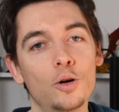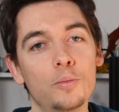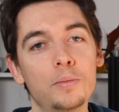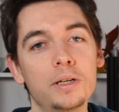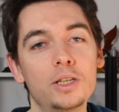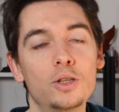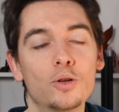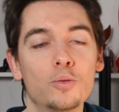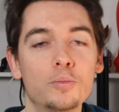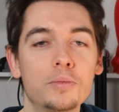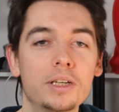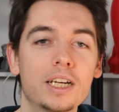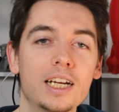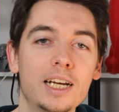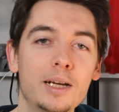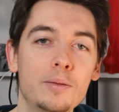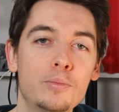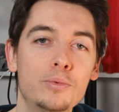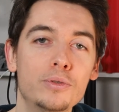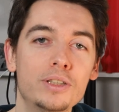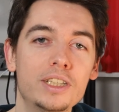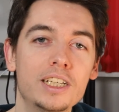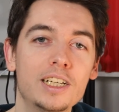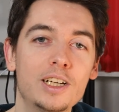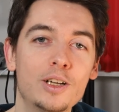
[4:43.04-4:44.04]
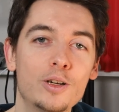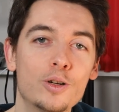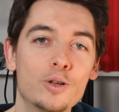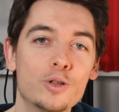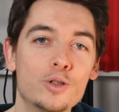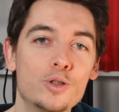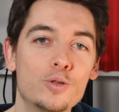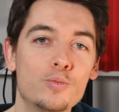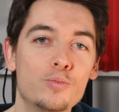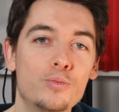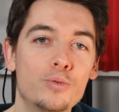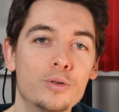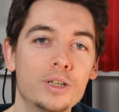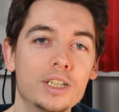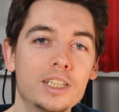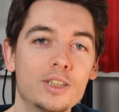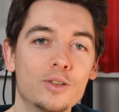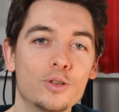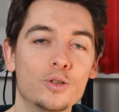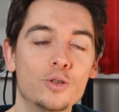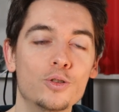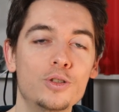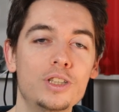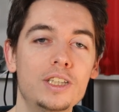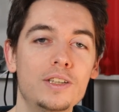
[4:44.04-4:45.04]
en mettant bien la petite cloche pour être
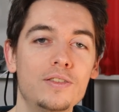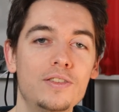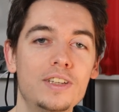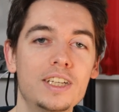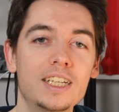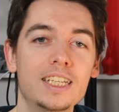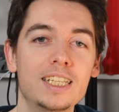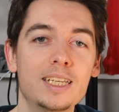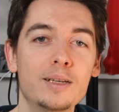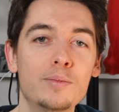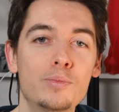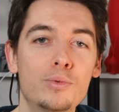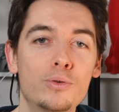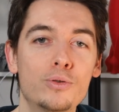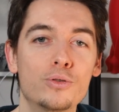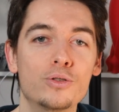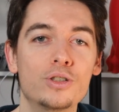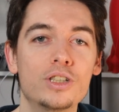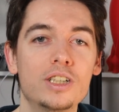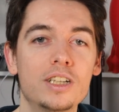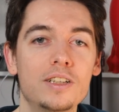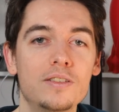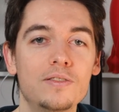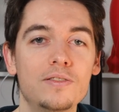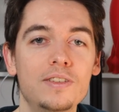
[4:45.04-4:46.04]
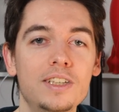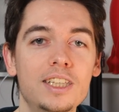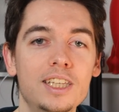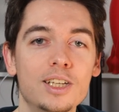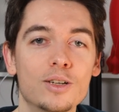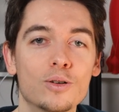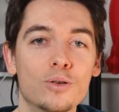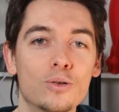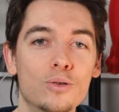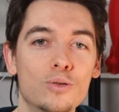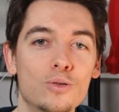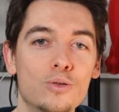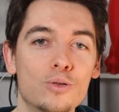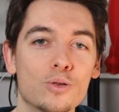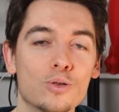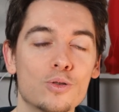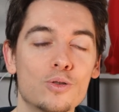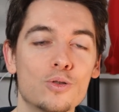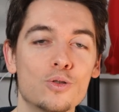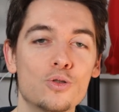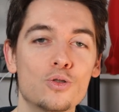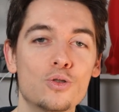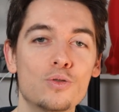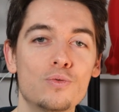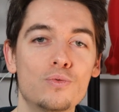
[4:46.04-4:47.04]
notifié des prochaines vidéos. Sur
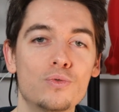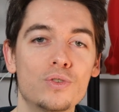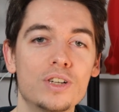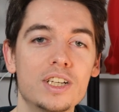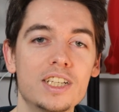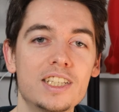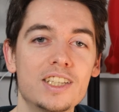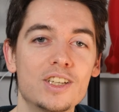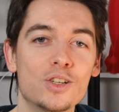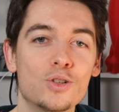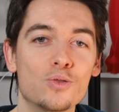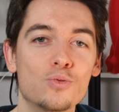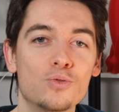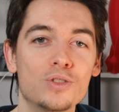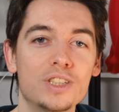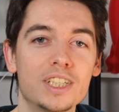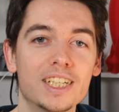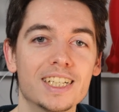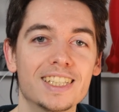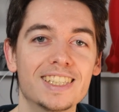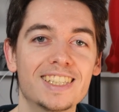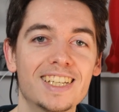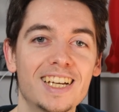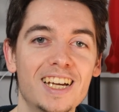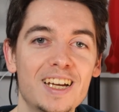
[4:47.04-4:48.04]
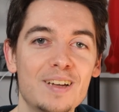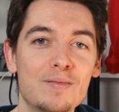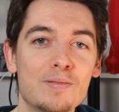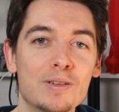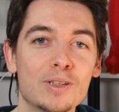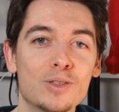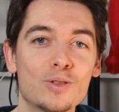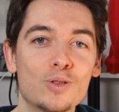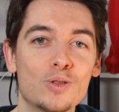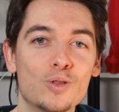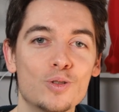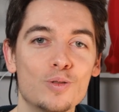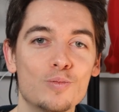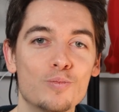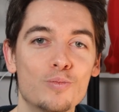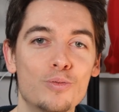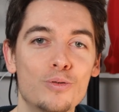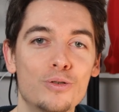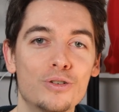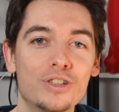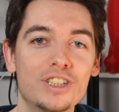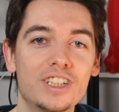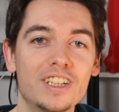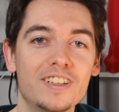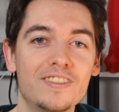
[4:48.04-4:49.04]
ce, je vous laisse et je vous dis à très bientôt dans une
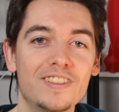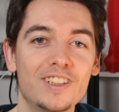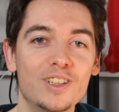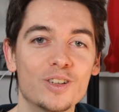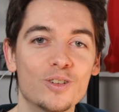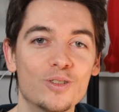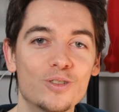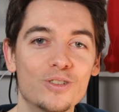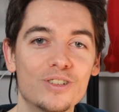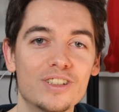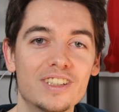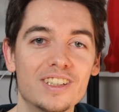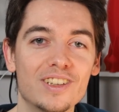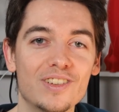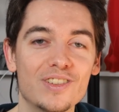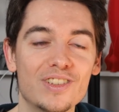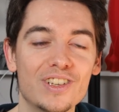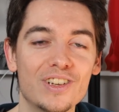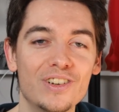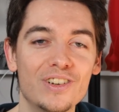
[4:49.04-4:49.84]
prochaine vidéo. Salut,